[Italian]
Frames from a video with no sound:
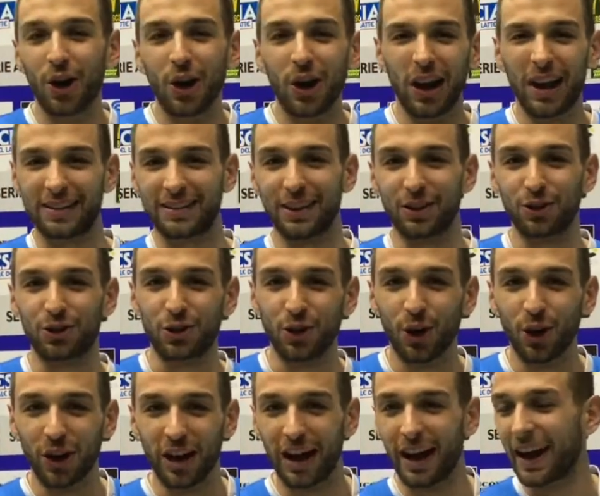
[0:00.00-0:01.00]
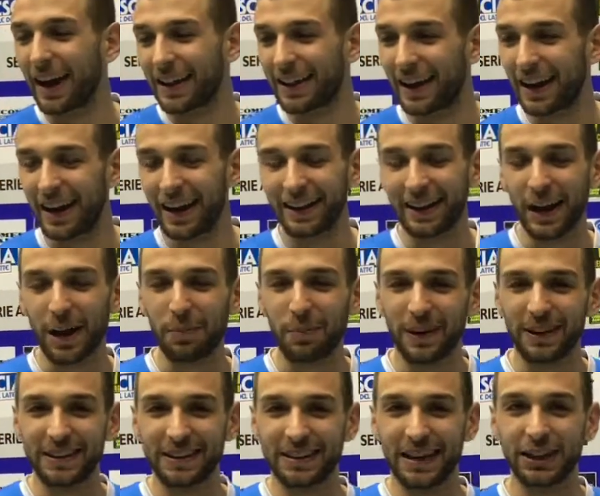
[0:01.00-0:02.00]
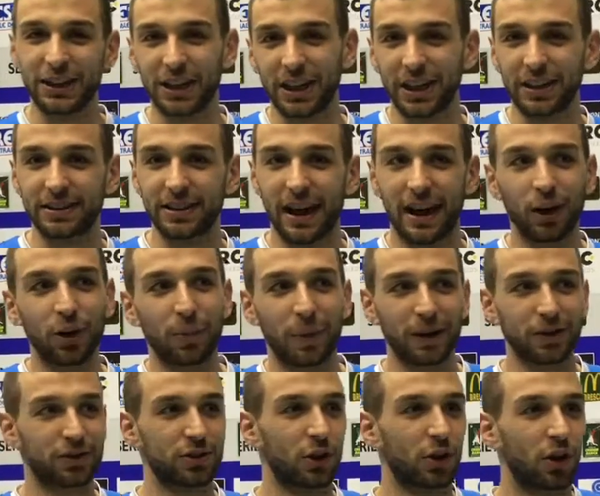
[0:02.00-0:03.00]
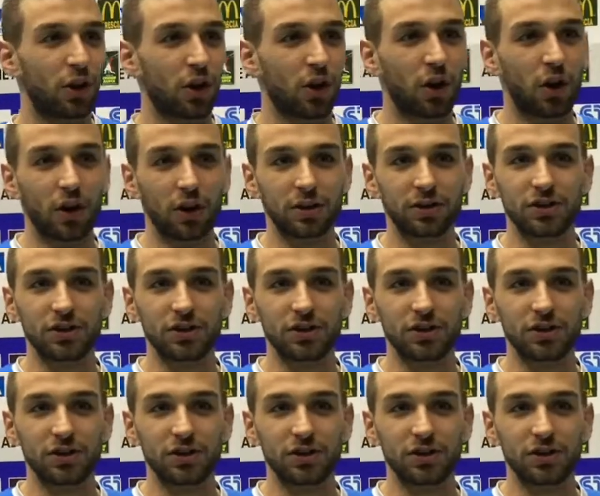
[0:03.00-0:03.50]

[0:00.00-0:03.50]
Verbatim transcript: la tensione della partita è scesa messo,